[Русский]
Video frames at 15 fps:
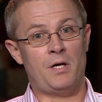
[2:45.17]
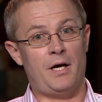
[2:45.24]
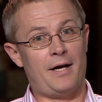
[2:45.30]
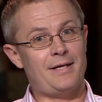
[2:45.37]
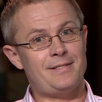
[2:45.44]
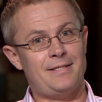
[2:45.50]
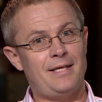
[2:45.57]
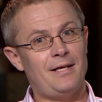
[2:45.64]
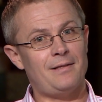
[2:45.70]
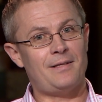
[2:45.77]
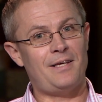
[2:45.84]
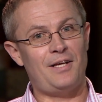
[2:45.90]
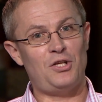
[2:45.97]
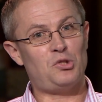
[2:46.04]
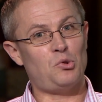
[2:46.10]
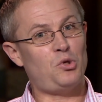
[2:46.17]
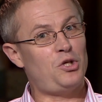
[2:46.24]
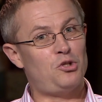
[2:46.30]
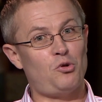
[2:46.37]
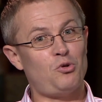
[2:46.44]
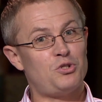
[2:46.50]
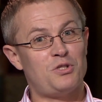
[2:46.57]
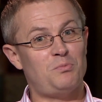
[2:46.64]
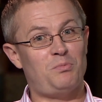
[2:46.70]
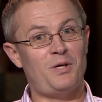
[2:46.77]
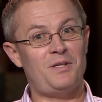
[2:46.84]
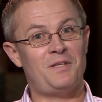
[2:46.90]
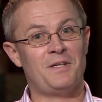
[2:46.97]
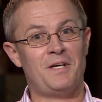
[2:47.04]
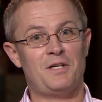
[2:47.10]
Раздел территории должен
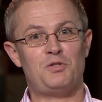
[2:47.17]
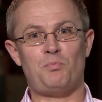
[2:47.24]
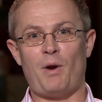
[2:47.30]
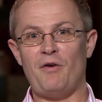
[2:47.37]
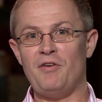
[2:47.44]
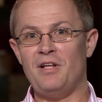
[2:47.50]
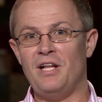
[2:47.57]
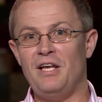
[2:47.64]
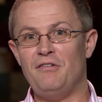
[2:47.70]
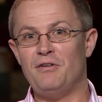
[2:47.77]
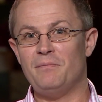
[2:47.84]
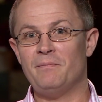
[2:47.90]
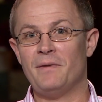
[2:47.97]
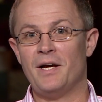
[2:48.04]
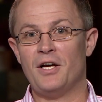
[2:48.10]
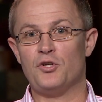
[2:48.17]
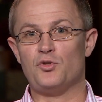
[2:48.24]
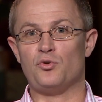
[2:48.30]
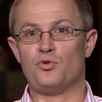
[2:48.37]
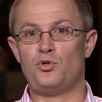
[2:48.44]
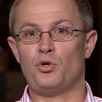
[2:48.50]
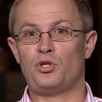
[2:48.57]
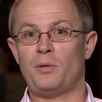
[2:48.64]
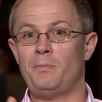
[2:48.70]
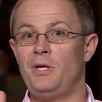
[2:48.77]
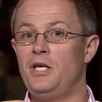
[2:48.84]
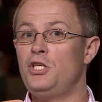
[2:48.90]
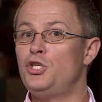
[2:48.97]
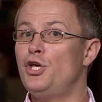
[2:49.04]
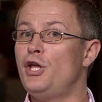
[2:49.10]
быть справедливым, с учетом
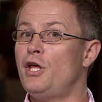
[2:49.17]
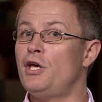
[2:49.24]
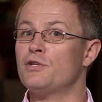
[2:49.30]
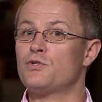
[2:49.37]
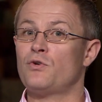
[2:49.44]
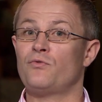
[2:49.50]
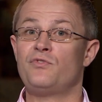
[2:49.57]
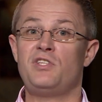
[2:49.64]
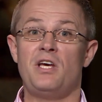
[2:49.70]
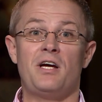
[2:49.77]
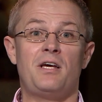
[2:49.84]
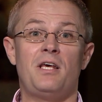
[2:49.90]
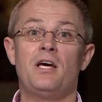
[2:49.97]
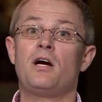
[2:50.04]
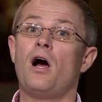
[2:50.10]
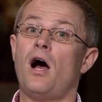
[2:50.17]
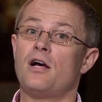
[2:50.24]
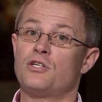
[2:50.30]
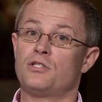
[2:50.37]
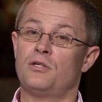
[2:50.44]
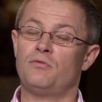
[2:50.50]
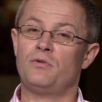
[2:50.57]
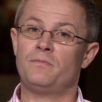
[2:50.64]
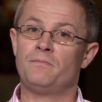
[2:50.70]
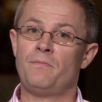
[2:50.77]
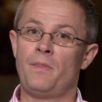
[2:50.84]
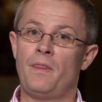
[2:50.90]
интересов всех и каждого.